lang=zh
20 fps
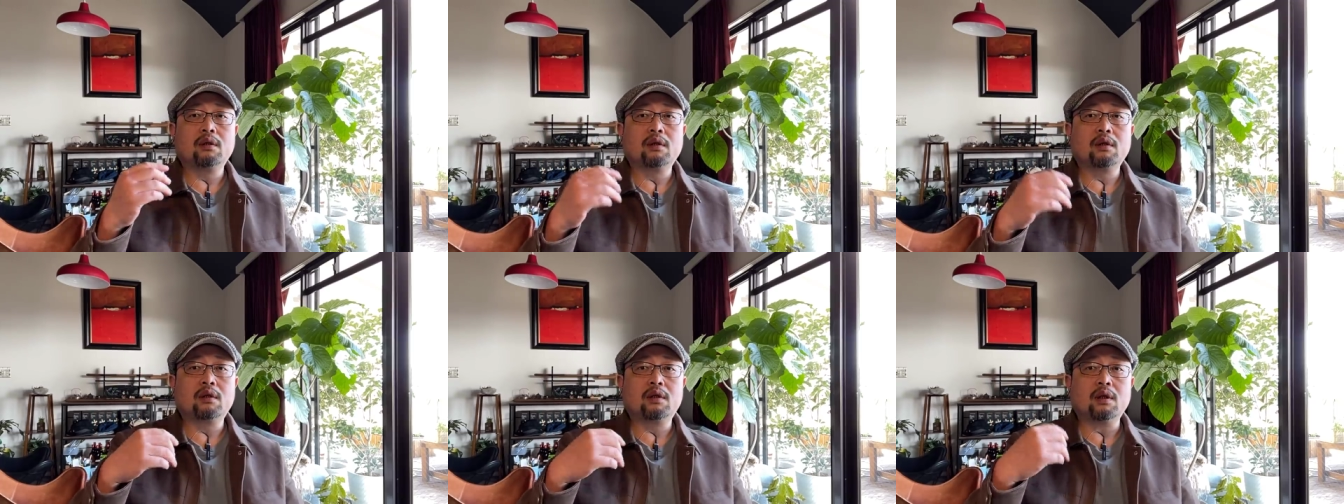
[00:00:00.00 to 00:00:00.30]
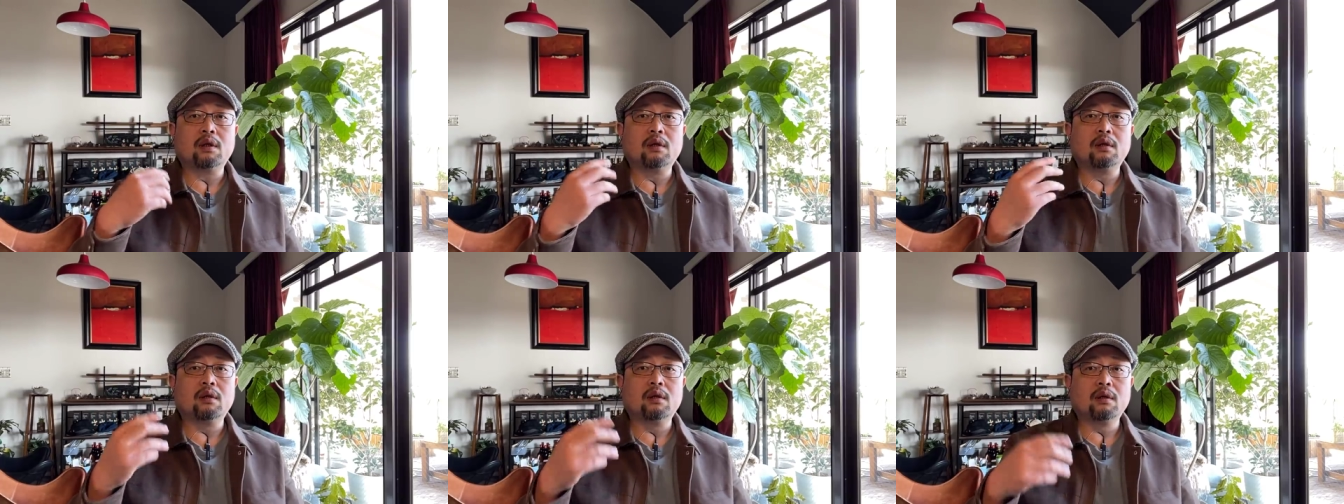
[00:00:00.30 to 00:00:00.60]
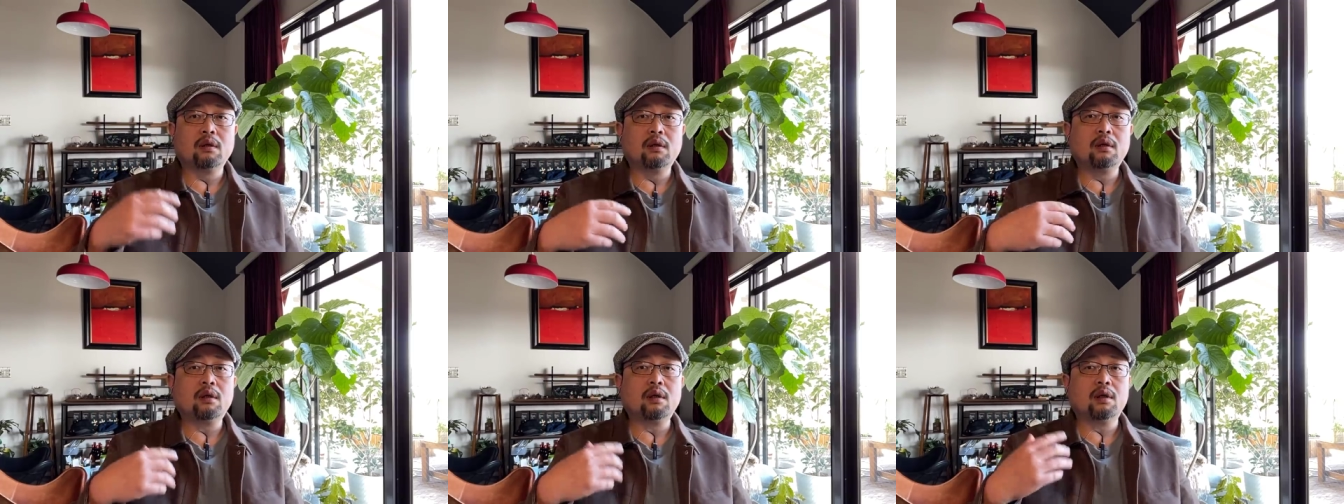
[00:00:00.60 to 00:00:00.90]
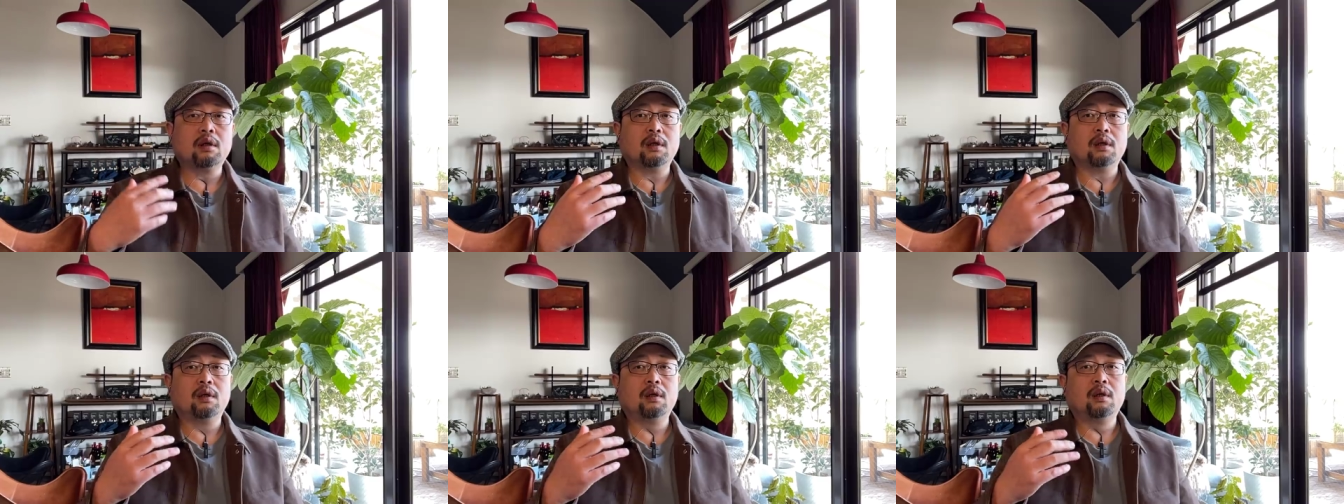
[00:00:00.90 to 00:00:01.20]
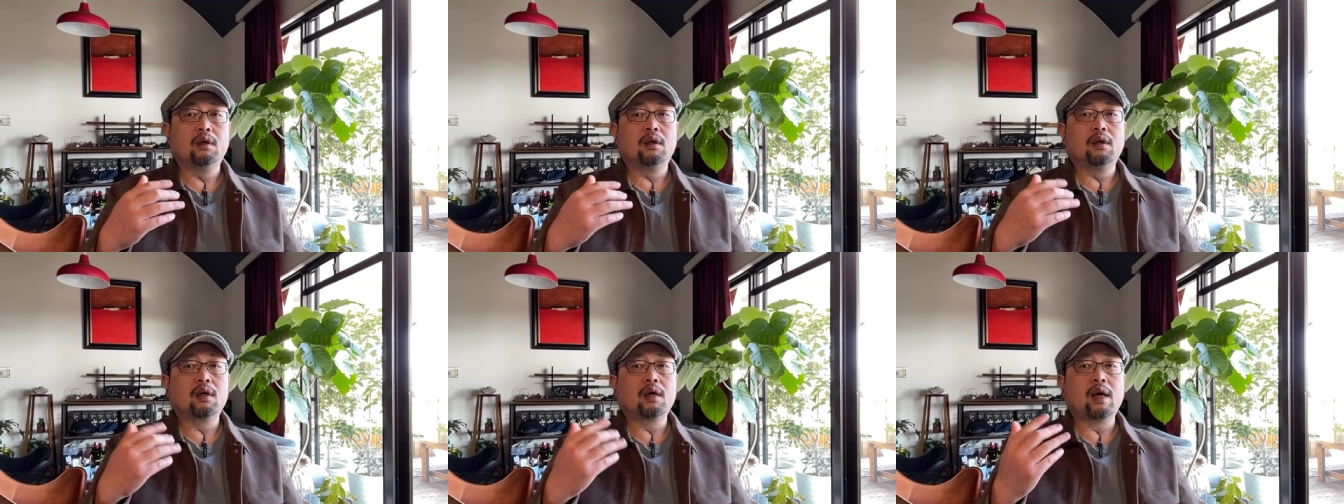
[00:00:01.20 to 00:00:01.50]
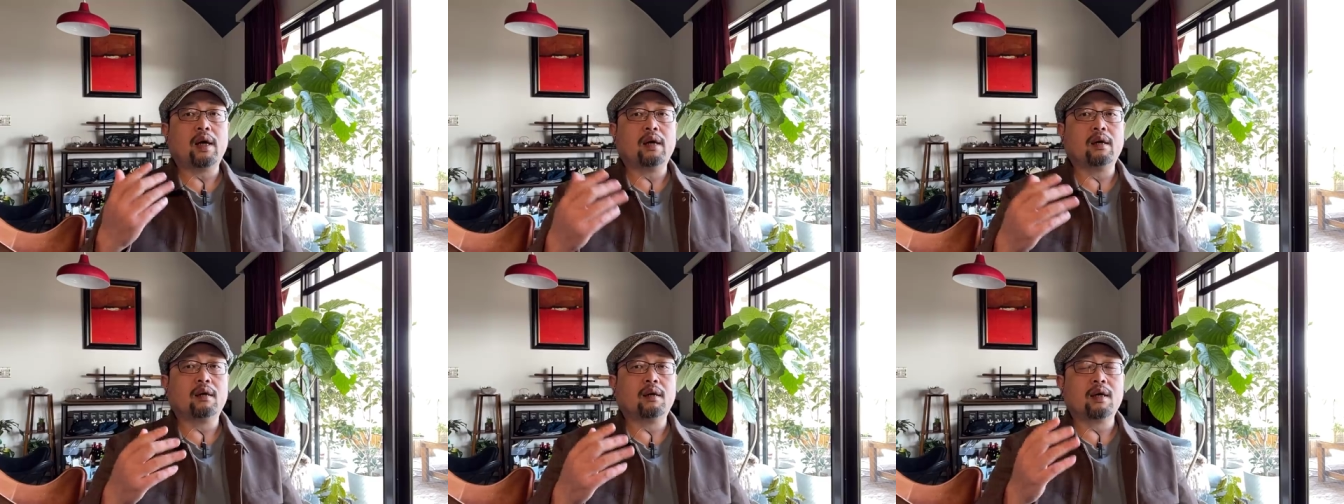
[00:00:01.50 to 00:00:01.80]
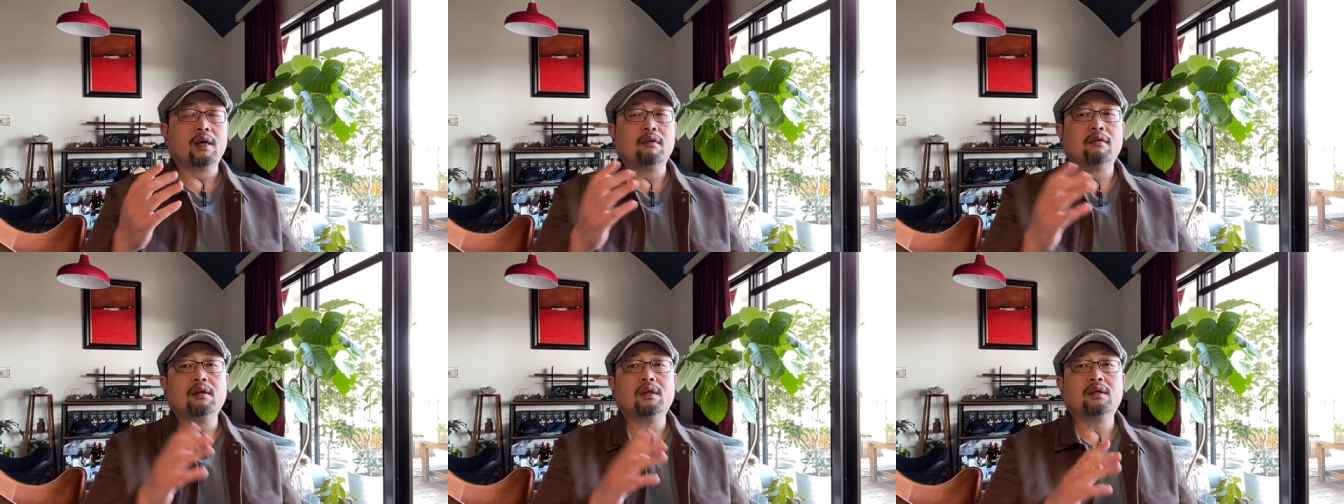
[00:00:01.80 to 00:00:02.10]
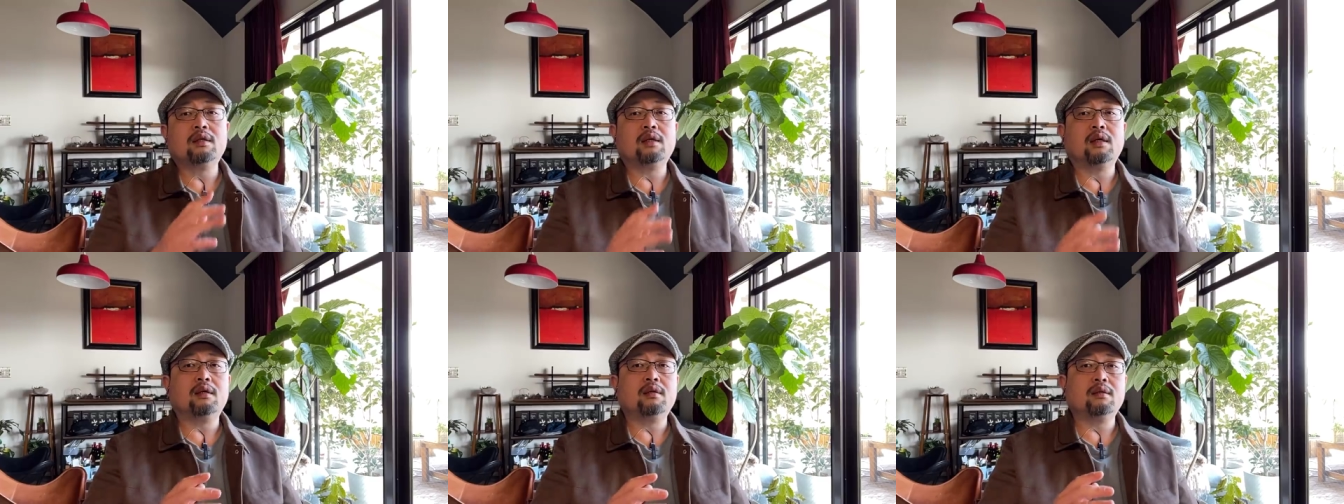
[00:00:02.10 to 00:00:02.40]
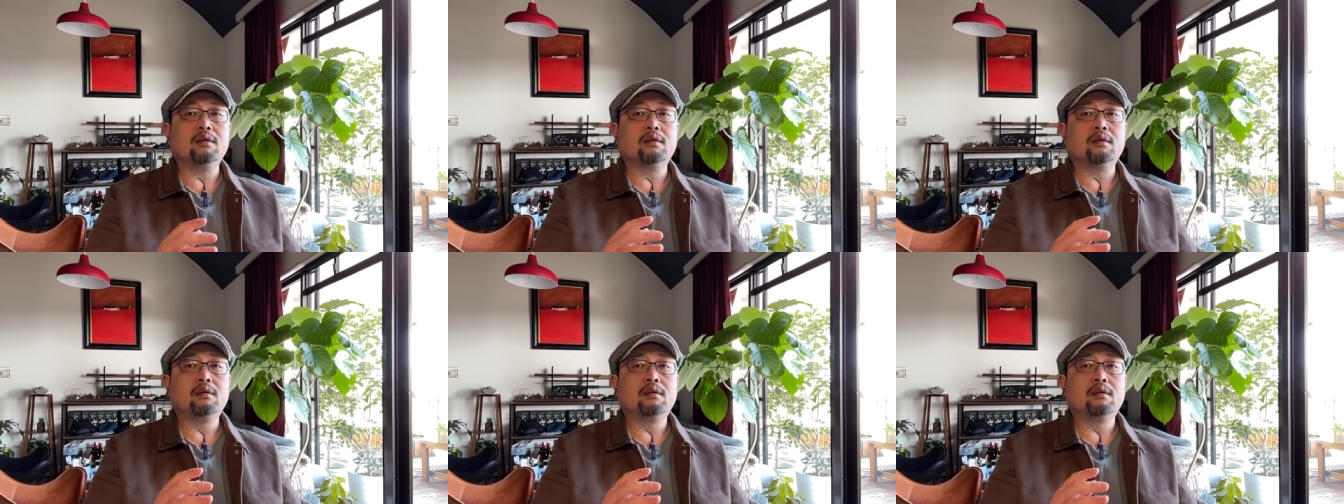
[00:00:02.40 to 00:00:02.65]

整个的改革开放的前行，